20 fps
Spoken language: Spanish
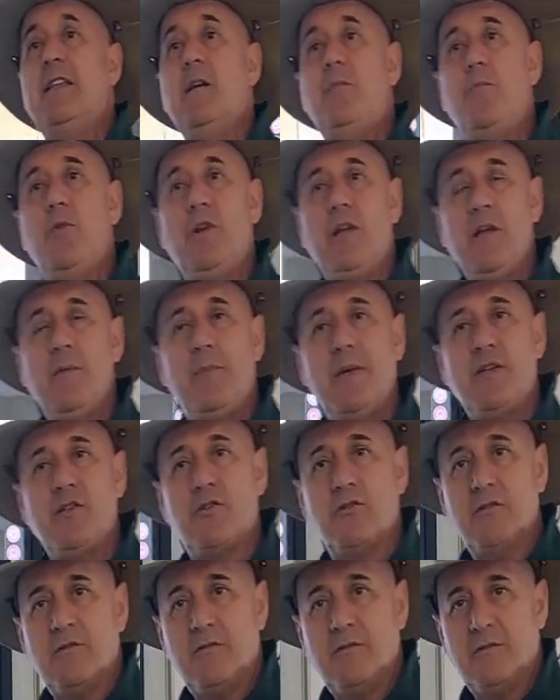Después, ¿qué
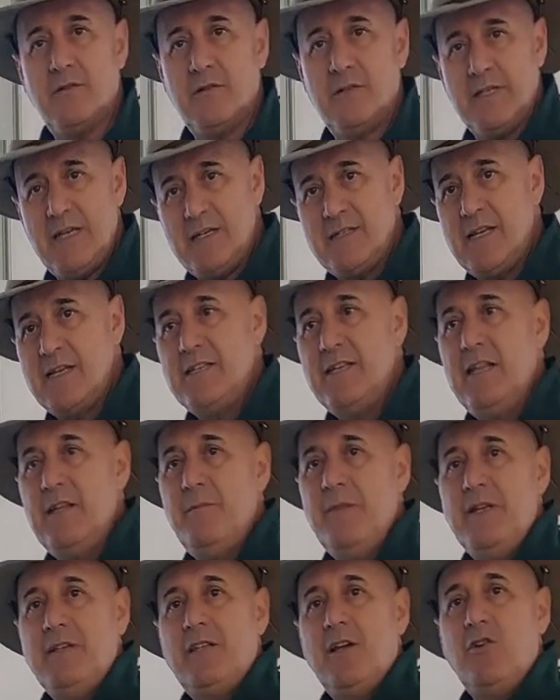pasó? Ya está
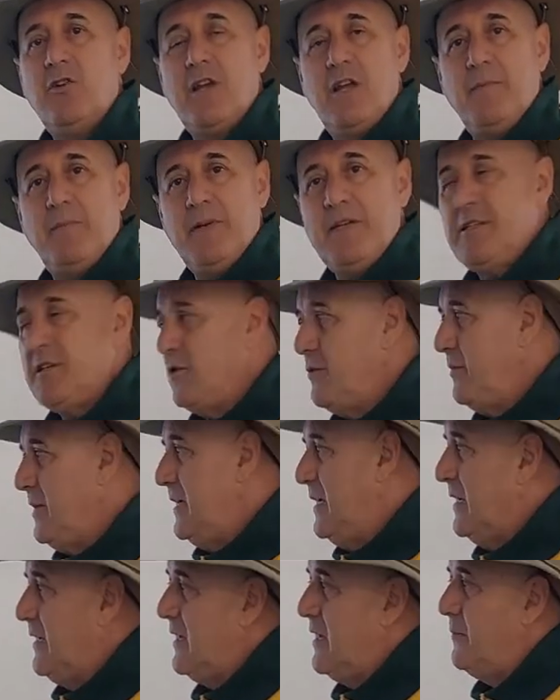sedimentado. ¿Qué ha
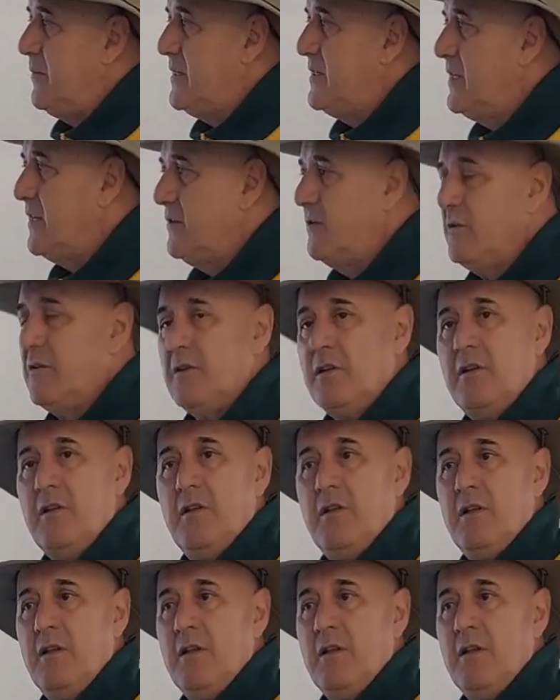pasado? Mira, ¿qué ha pasado?